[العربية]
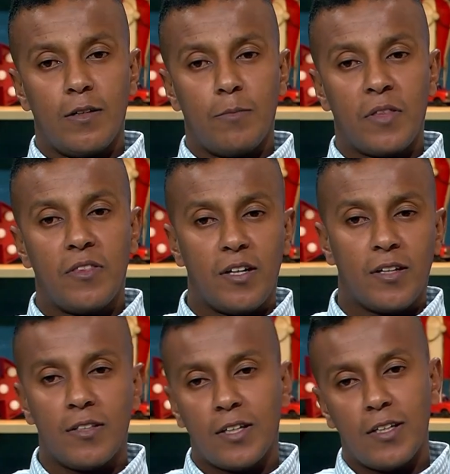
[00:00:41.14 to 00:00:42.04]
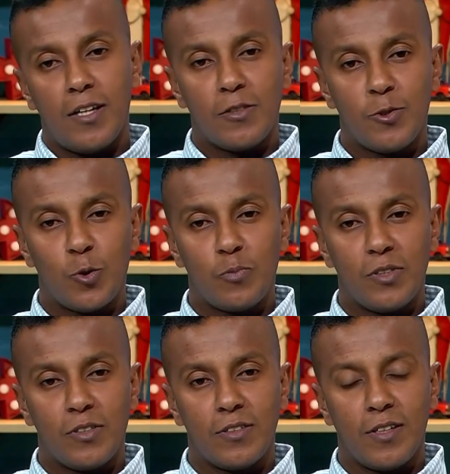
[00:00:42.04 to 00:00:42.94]
بتذكر أنا خلال
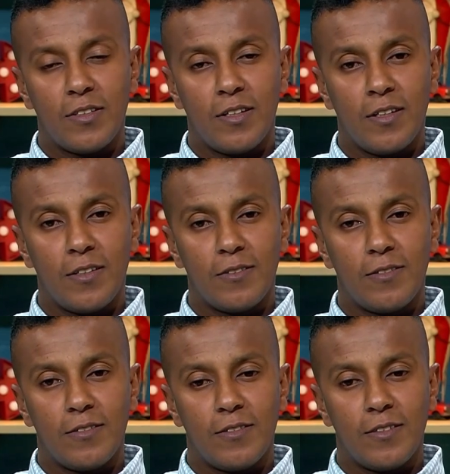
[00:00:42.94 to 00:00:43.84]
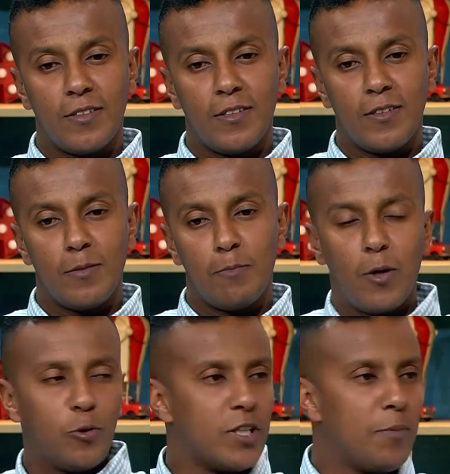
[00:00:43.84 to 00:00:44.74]
تجربتي أنا آه، ما
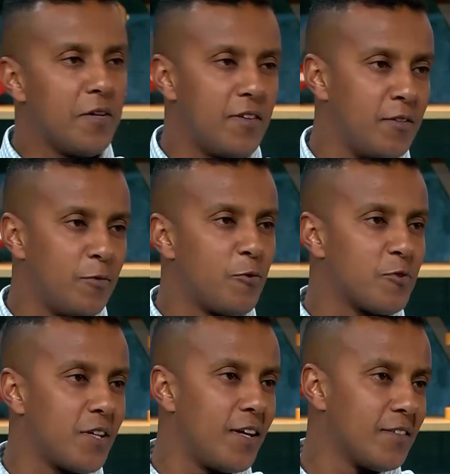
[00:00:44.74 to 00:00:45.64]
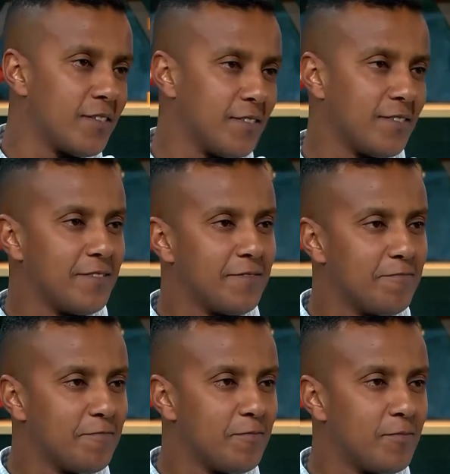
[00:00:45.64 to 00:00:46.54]
كنت أبحث عن الفرصة يعني
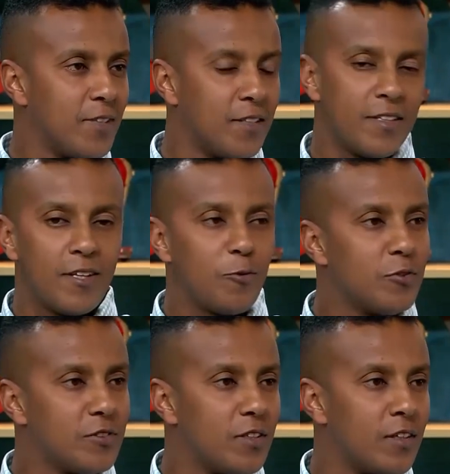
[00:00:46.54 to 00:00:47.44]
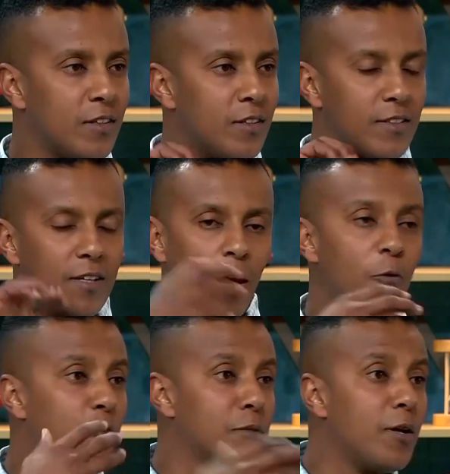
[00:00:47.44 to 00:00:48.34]
يعني أنا كنت
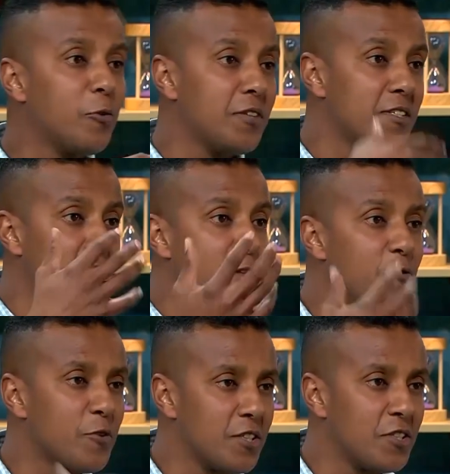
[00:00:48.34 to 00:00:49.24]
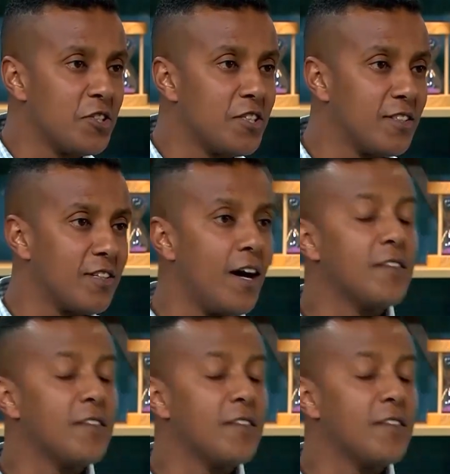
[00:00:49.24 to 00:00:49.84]
عفوا ما كنت استنى الفرصه تجيني آه انت كنت